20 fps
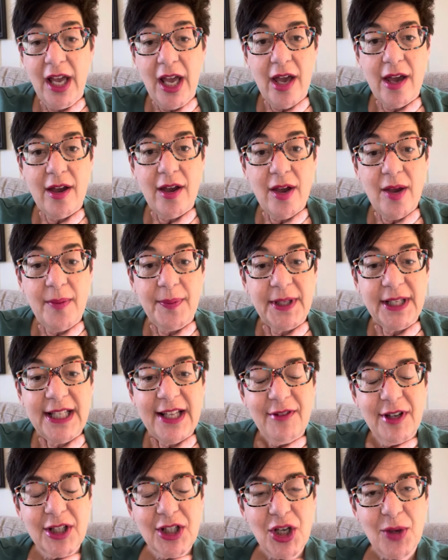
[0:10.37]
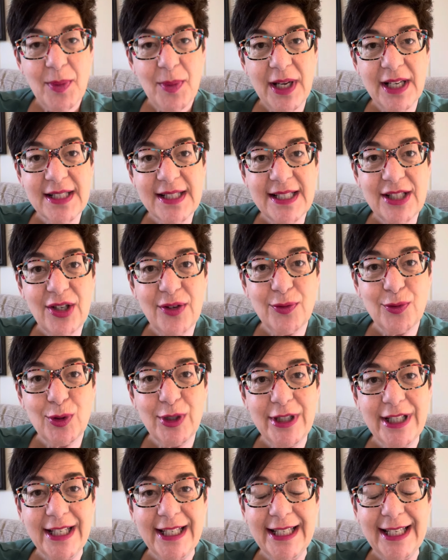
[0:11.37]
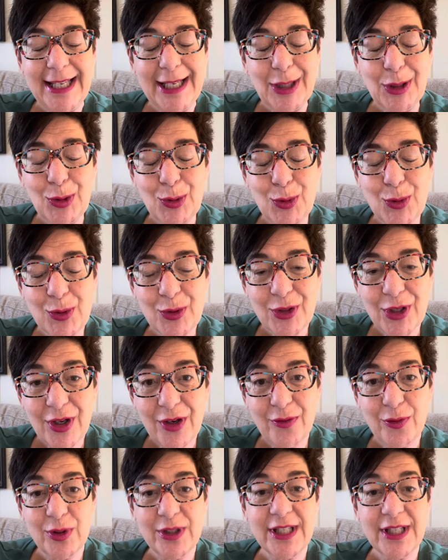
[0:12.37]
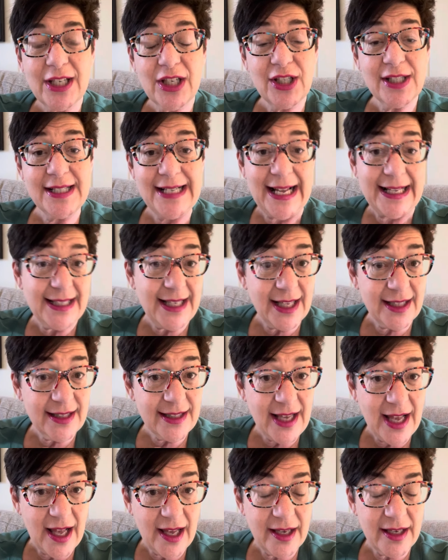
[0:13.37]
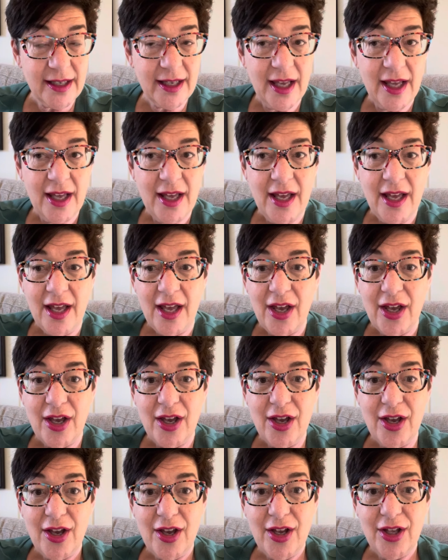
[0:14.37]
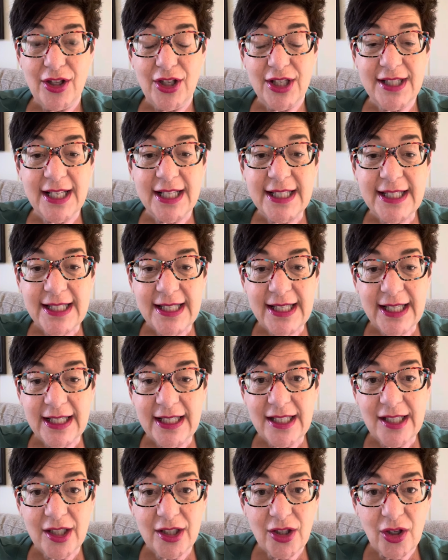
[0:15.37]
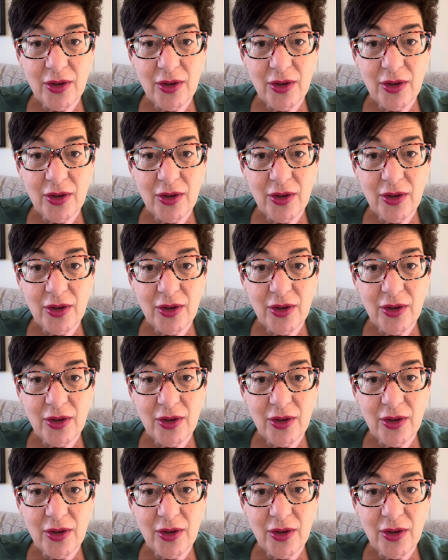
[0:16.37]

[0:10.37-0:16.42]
Peut-être avant de commencer de vous décrire tout ça, vous dire que c'est la dernière de cette série-là.